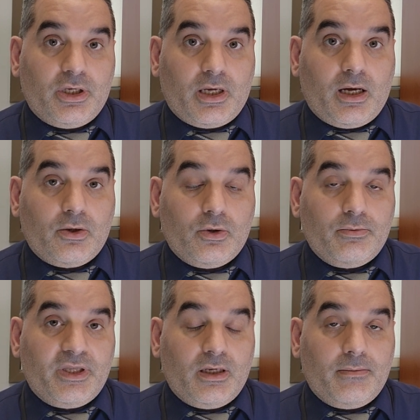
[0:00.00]

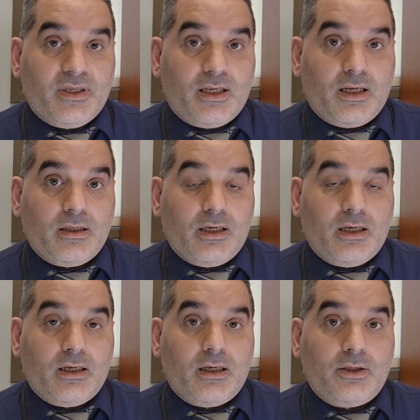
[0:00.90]
شيكاغو مثل مثلا
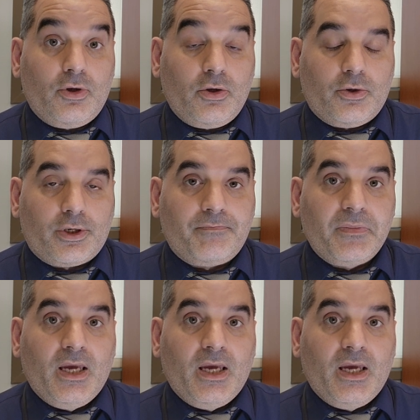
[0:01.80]
آه نيويورك